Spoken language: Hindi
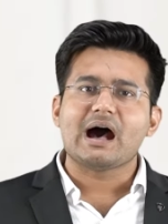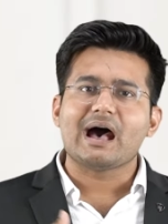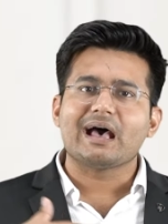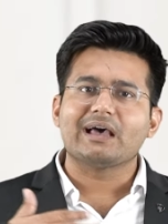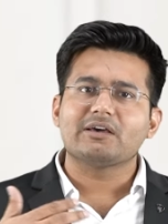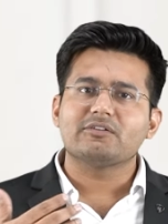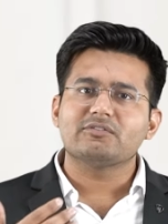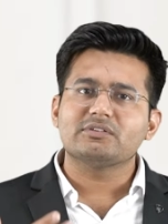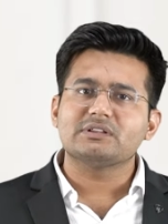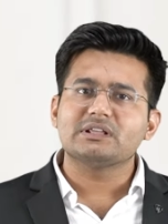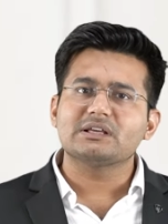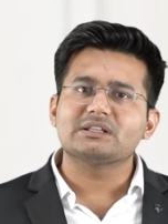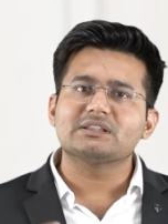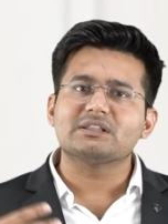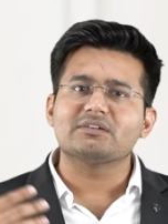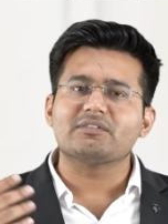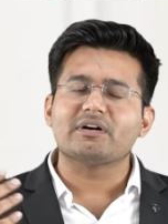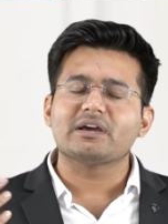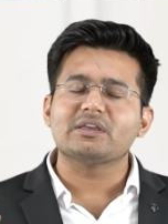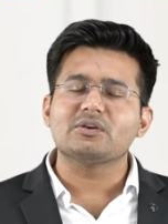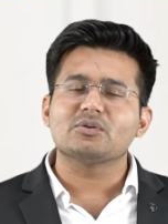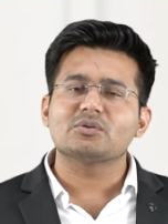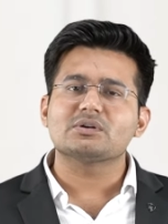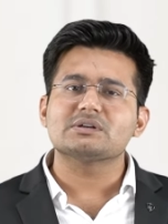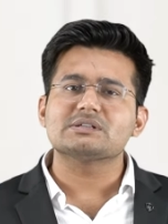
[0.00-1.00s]
आयुर्वेदिक
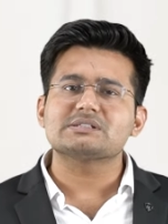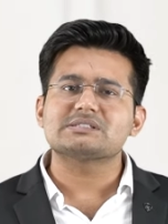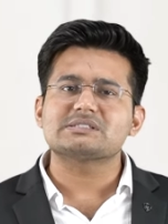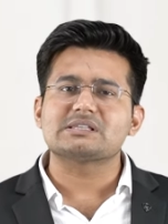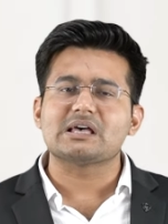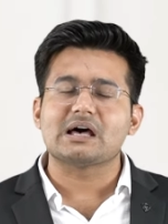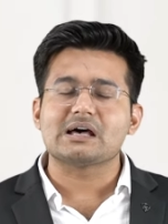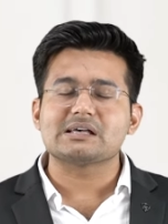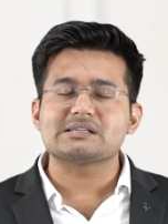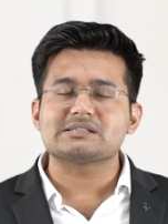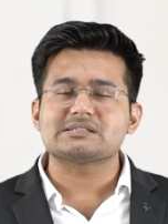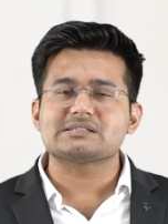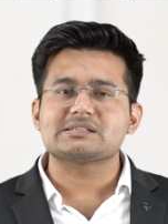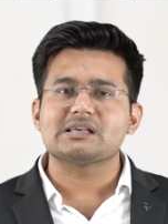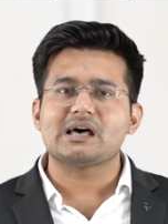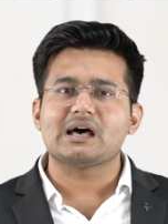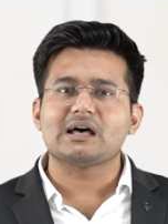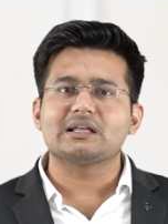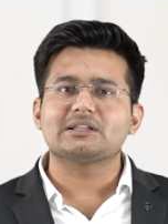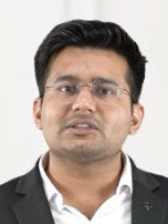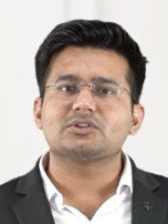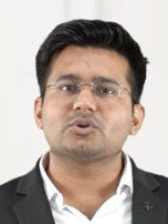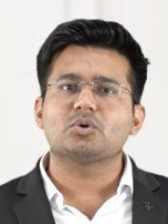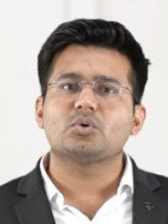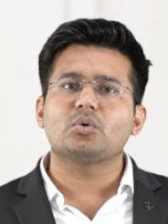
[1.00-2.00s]
दवाइयों के साथ
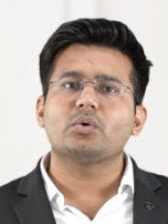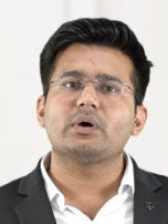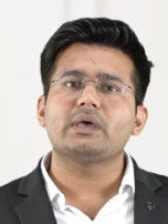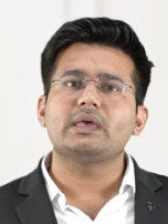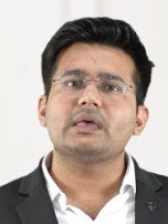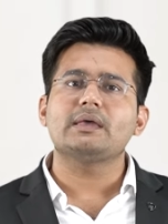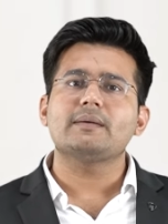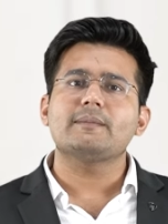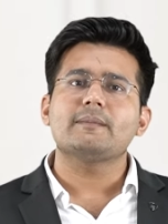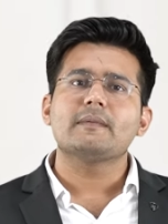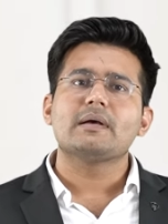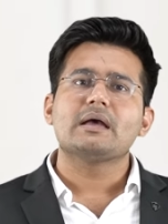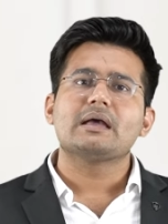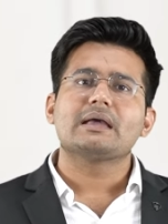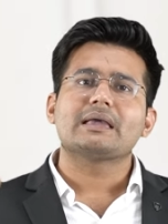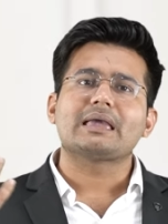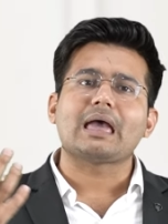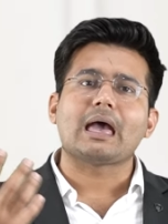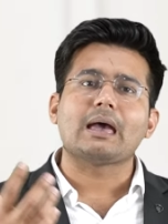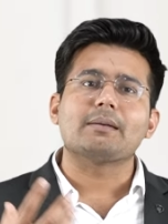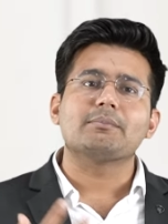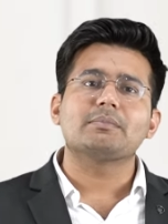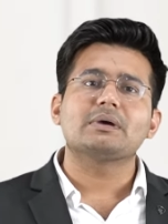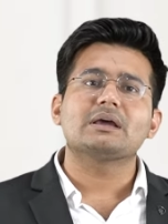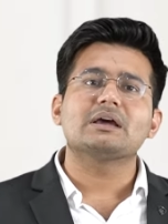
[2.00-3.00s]
साथ कोई
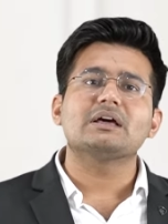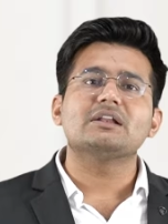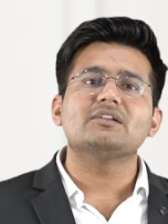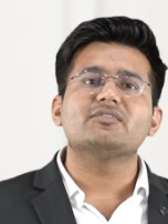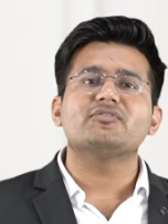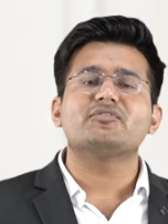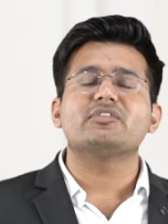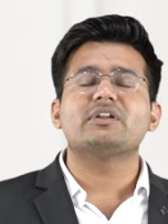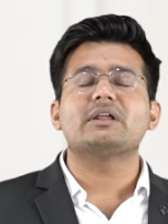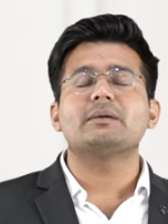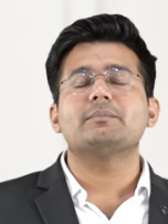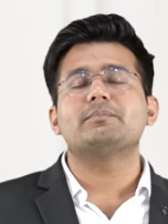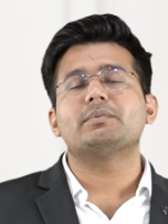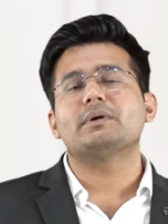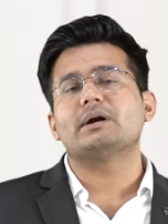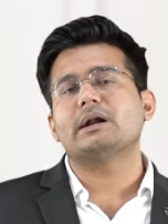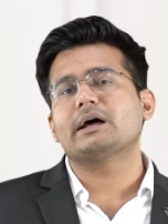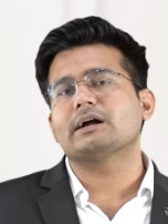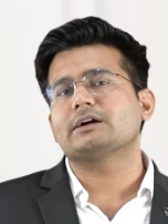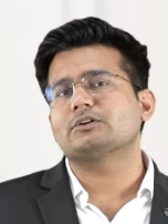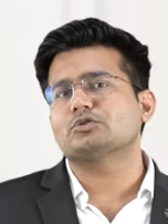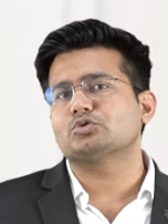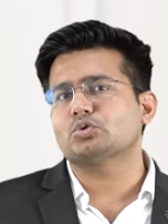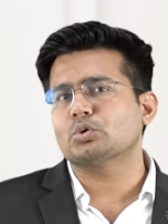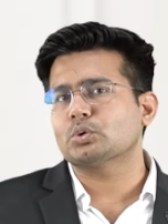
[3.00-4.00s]
केमिकल फ्री
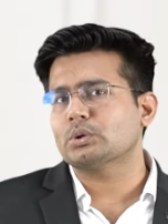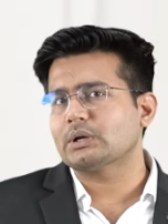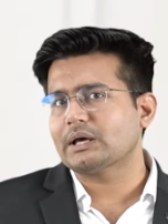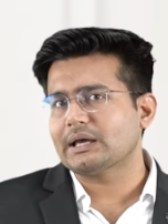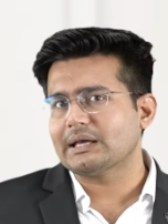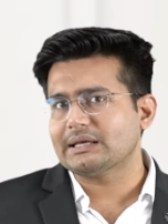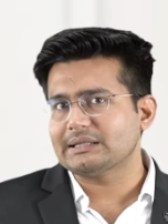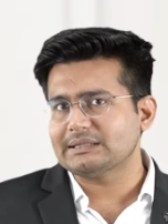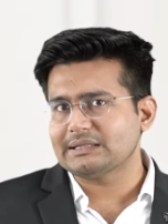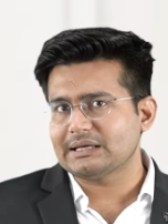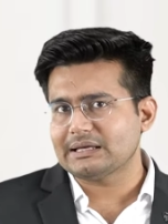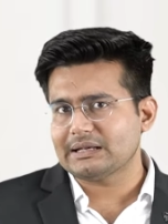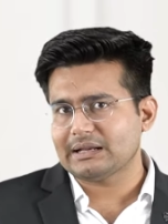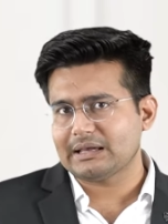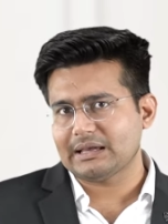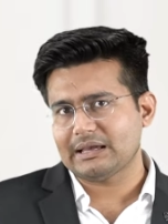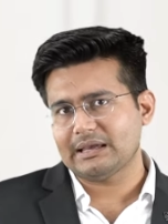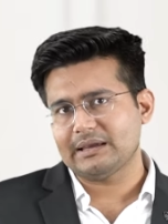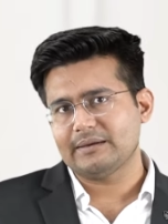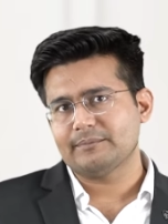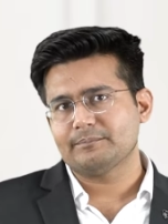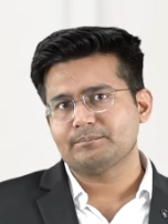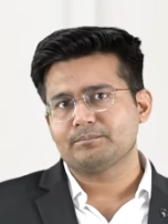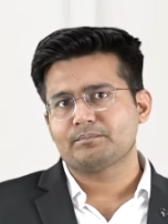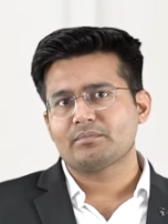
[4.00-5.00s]
प्रोडक्ट तो नहीं दे रहे